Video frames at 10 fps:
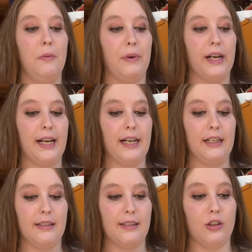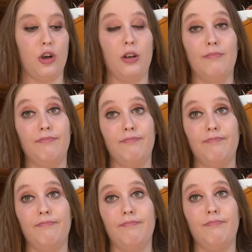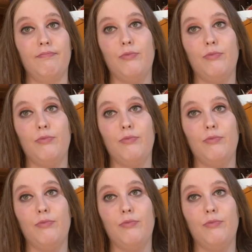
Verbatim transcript: perché se no mm,